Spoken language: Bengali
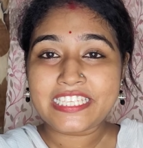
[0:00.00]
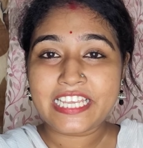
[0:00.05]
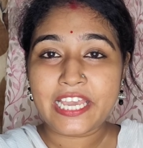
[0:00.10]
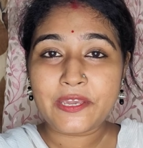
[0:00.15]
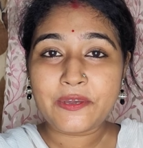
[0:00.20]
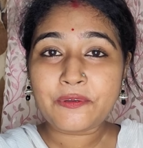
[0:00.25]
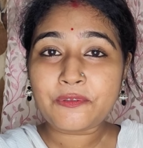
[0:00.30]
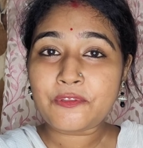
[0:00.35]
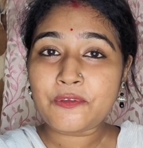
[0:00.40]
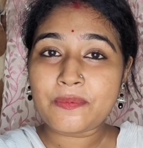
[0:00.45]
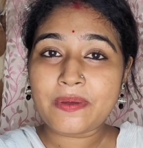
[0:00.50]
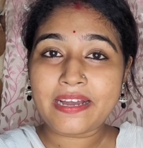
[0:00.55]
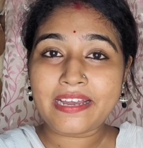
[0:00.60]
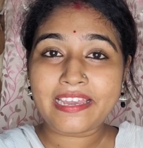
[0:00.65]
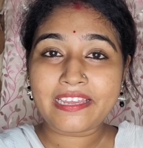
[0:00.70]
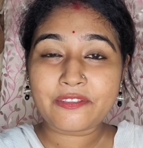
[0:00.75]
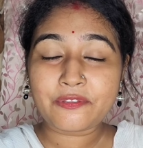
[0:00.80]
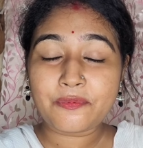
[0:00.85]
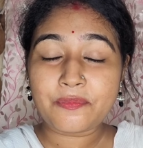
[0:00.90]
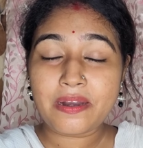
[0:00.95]
যাই হোক তোমা
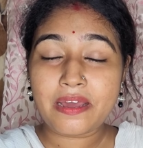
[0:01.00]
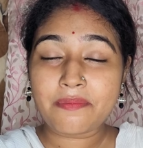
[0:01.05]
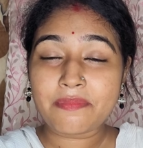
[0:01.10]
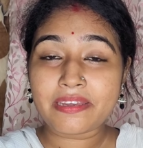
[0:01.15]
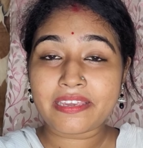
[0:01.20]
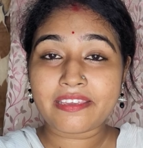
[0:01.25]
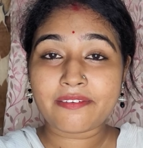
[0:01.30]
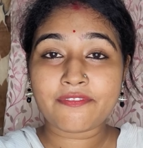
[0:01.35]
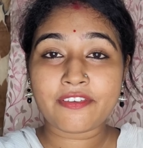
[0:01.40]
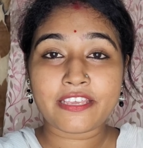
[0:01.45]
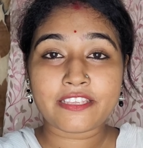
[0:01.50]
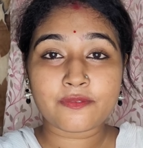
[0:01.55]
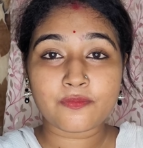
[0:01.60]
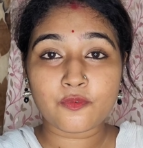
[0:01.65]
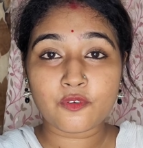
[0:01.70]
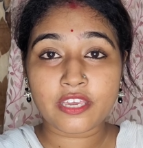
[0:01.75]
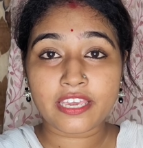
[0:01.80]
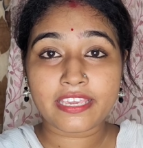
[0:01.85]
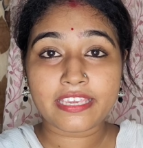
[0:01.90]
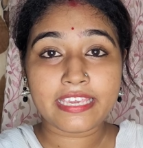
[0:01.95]
তোমরা আমাকে
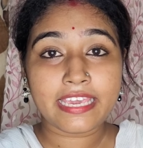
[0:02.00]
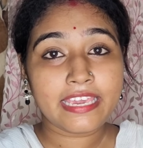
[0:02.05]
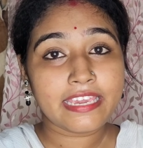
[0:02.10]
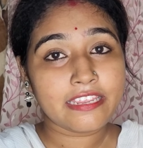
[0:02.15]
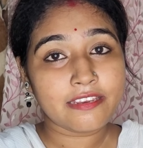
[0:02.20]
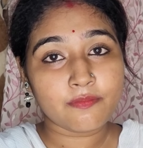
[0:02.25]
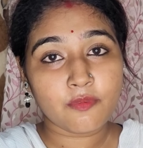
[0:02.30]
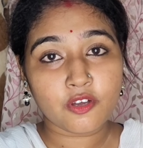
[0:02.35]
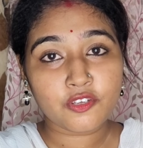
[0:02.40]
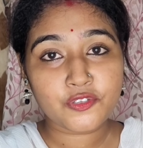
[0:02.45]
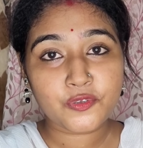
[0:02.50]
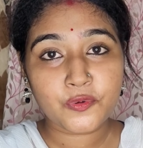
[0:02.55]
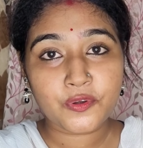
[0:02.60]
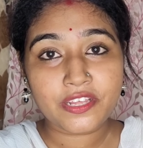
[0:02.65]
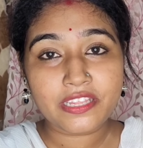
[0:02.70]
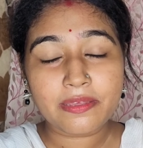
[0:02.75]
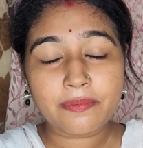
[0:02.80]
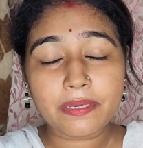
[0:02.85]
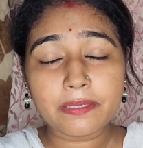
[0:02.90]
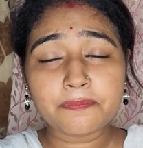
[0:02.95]
ফেসবুকে গিয়ে ইনবক্স
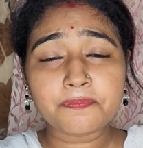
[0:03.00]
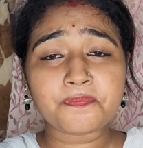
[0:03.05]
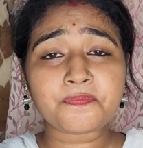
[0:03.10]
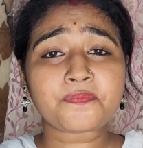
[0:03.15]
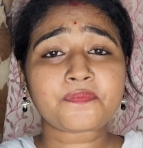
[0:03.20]
করে দেবে